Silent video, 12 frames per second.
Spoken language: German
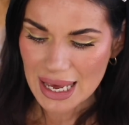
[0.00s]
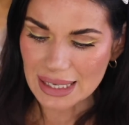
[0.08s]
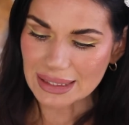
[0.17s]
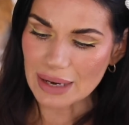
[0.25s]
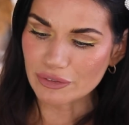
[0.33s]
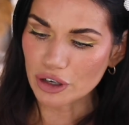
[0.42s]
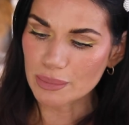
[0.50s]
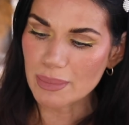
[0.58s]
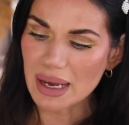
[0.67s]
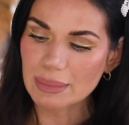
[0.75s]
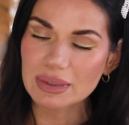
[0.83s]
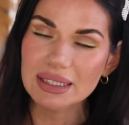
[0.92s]
Ich habe von
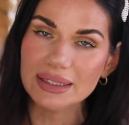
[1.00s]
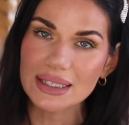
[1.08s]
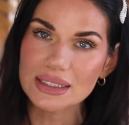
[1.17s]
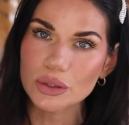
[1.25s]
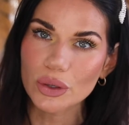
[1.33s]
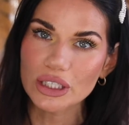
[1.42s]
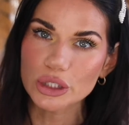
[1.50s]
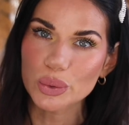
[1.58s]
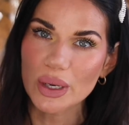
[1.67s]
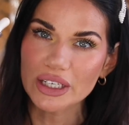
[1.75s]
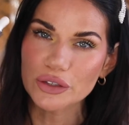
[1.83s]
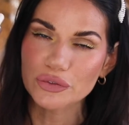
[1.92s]
Maybelline das neue
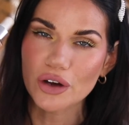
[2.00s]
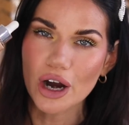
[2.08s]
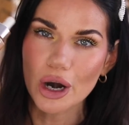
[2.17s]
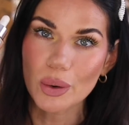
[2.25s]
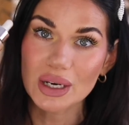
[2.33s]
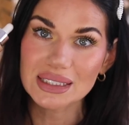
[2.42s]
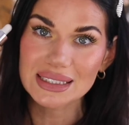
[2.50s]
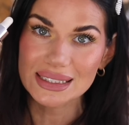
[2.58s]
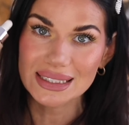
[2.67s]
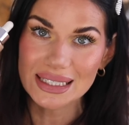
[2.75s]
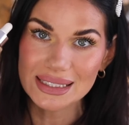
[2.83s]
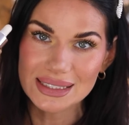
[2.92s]
24-Hour
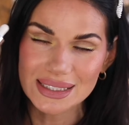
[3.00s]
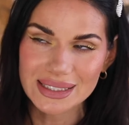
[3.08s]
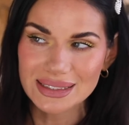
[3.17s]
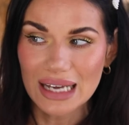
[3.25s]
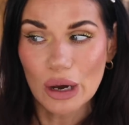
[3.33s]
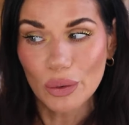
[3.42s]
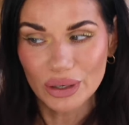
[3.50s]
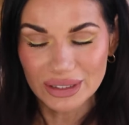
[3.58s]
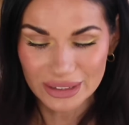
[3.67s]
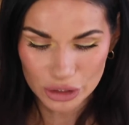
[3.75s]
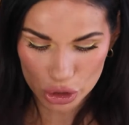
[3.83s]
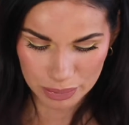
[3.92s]
Skin Tint, auch
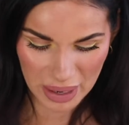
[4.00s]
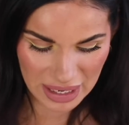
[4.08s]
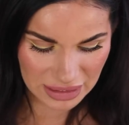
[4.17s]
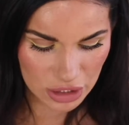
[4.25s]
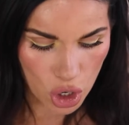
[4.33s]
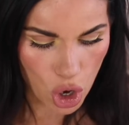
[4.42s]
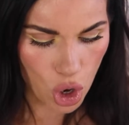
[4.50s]
richtig spannend.